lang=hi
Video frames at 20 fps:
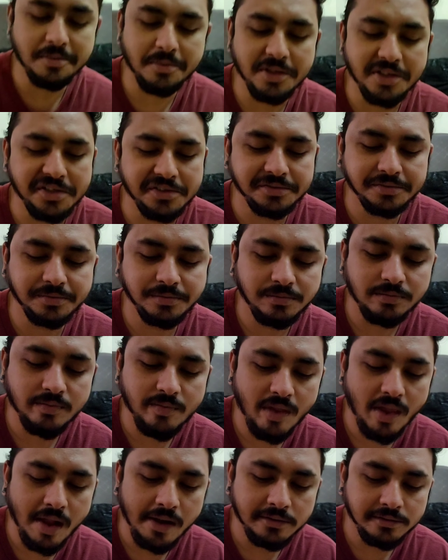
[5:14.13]
मैंने हाँ आज
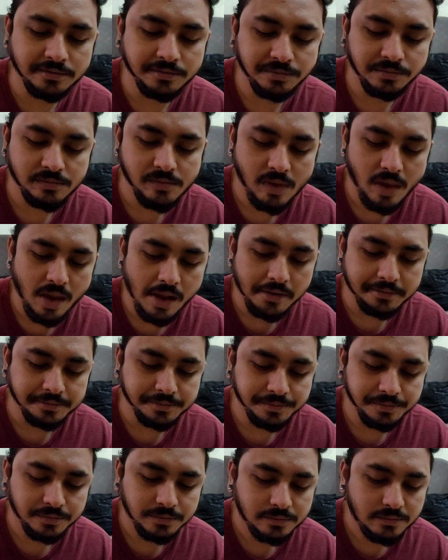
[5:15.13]
मैंने फ्राई कर दिया
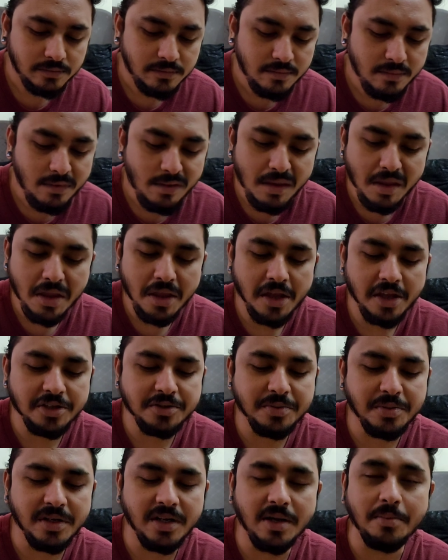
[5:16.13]
आपके लिए
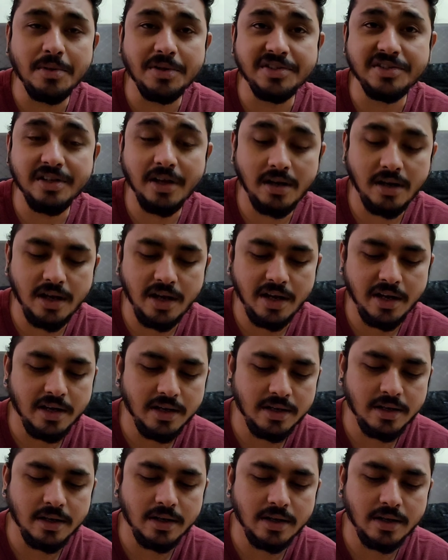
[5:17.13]
इसमें ना मसाला है देख